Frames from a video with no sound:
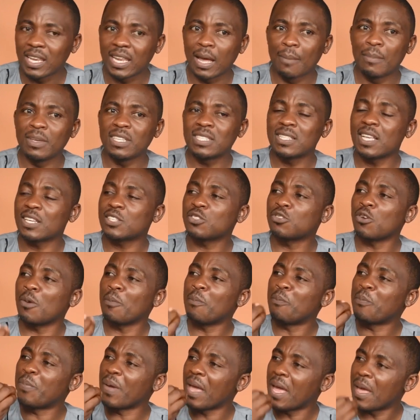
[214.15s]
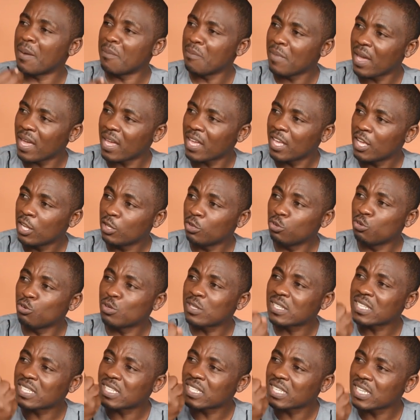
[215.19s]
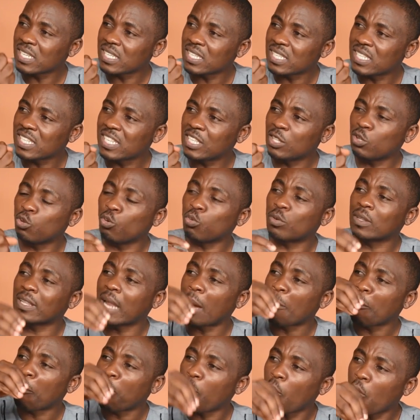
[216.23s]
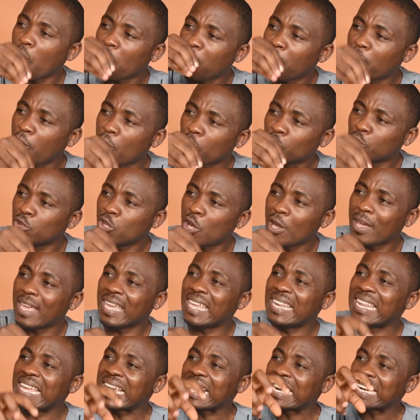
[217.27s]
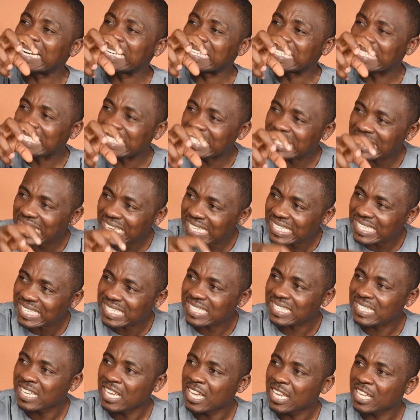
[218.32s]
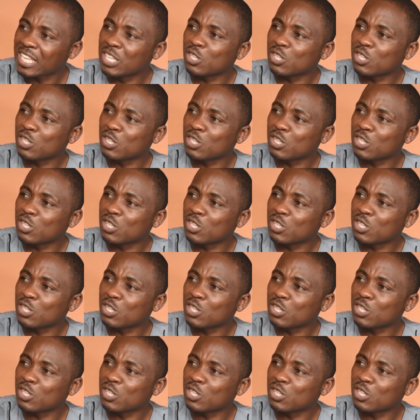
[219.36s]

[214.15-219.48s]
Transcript: La méditation permet de saisir toute la profondeur et les richesses